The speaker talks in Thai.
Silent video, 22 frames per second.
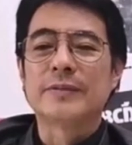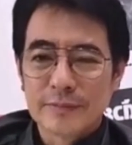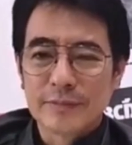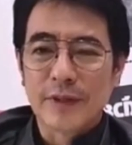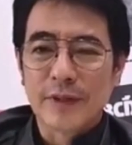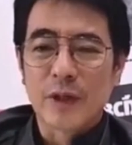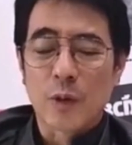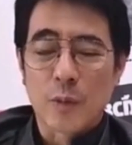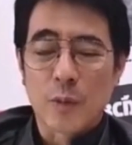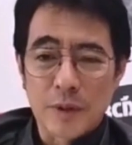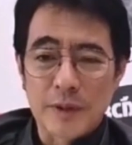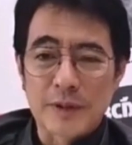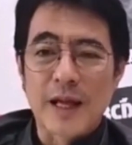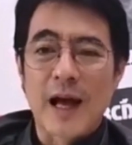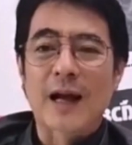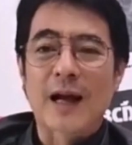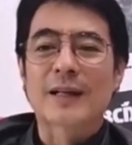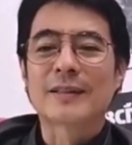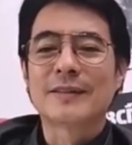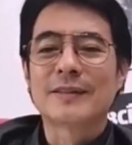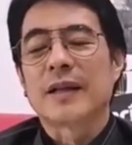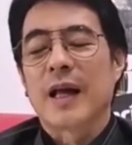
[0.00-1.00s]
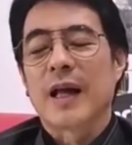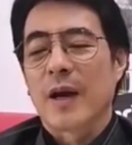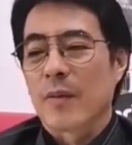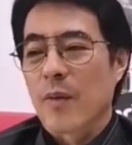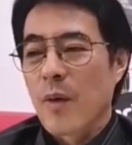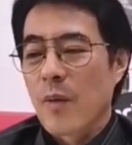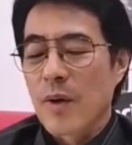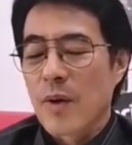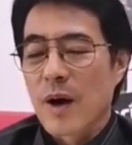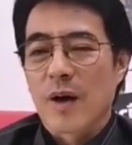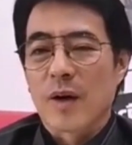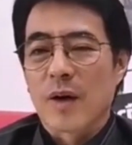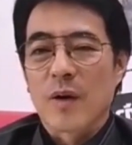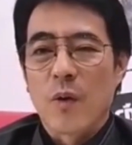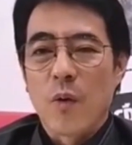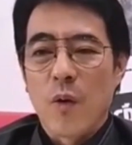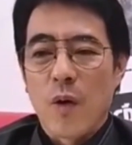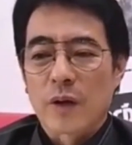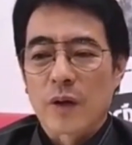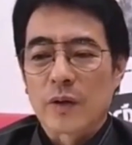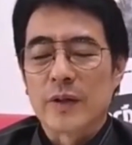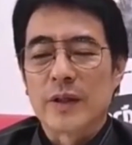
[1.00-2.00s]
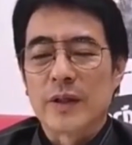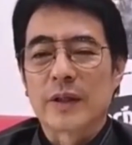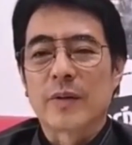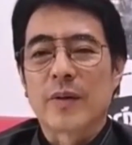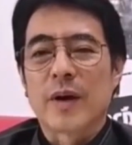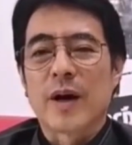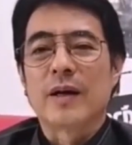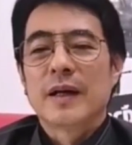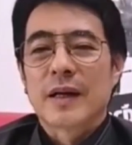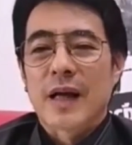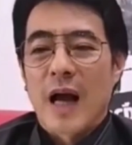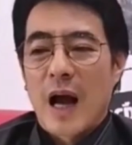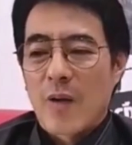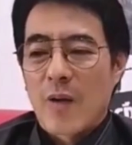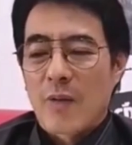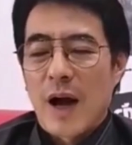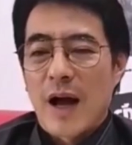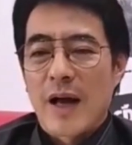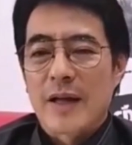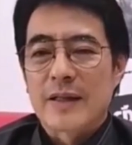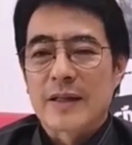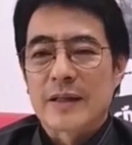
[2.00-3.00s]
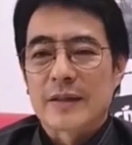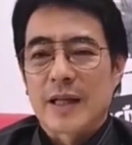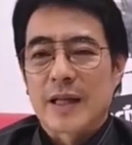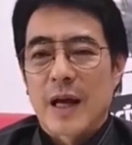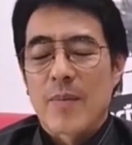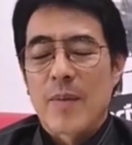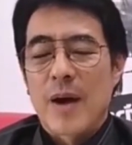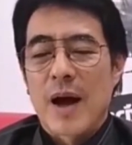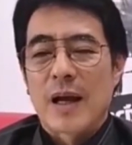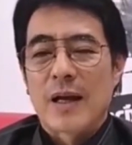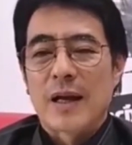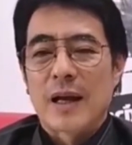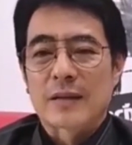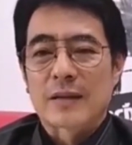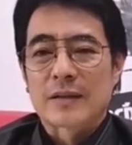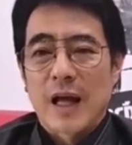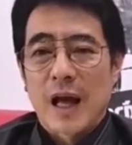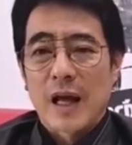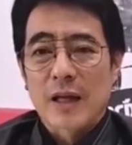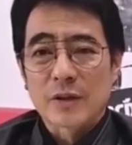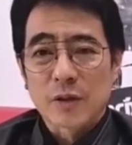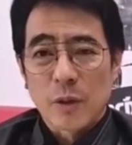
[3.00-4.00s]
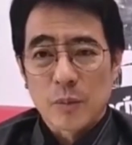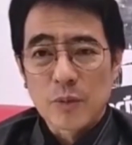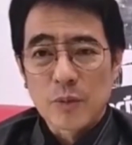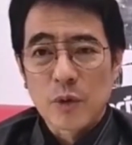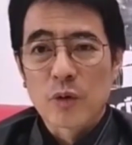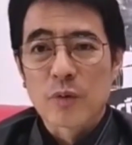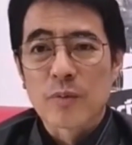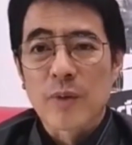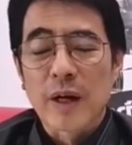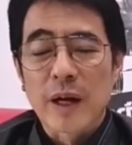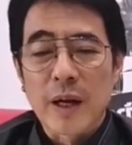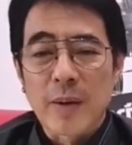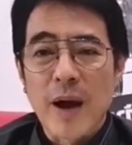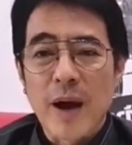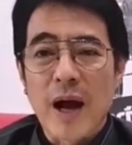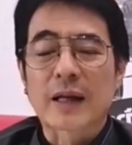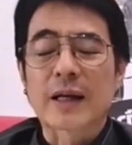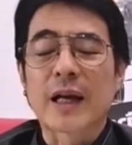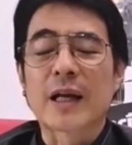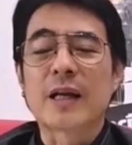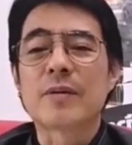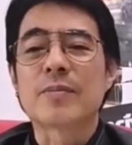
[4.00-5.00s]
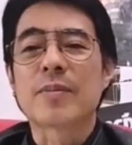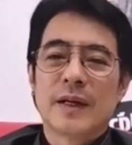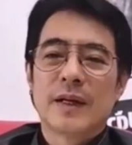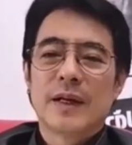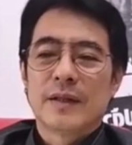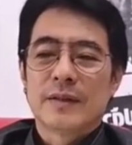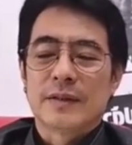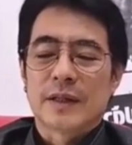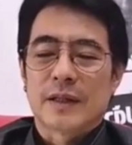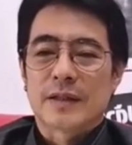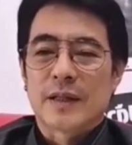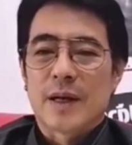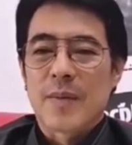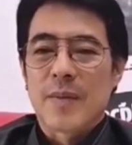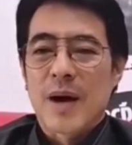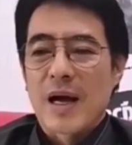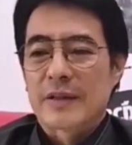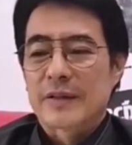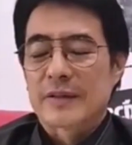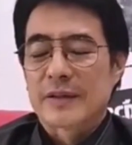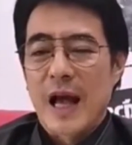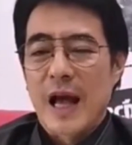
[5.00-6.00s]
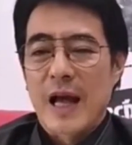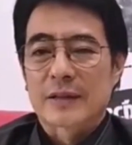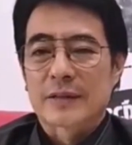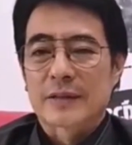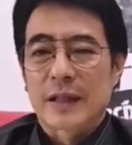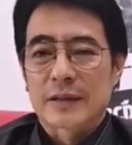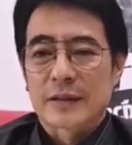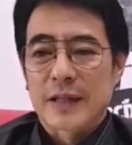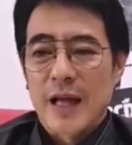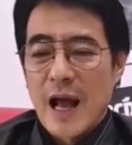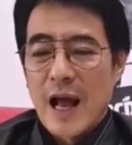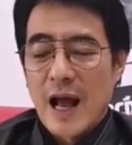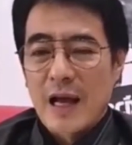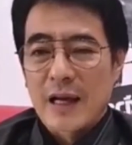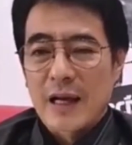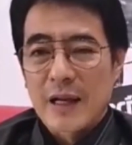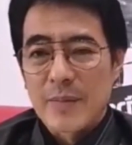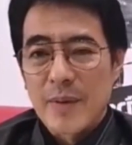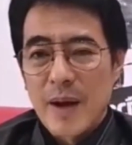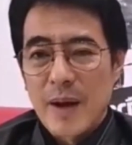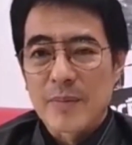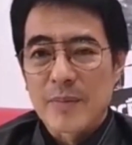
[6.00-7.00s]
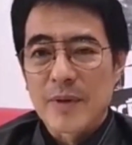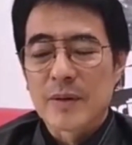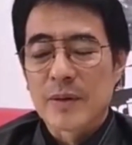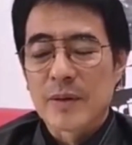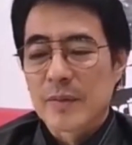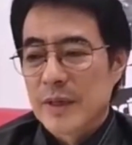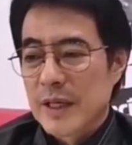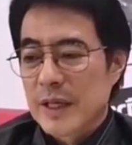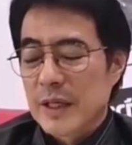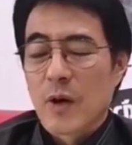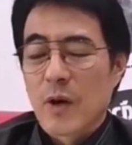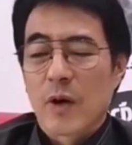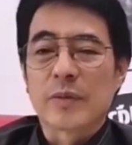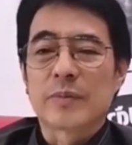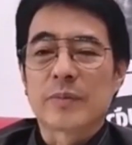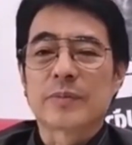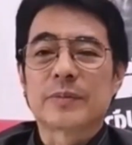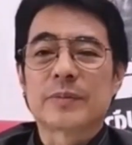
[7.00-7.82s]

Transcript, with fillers: เป็นอุปสรรคแต่ผมก็ห่วงอยู่นะว่าก้าวไกลจะสามารถรักษาสมดุลภายในพรรคได้หรือเปล่าจะสามารถสร้างศรัทธาได้แบบเดิมวันนี้โดย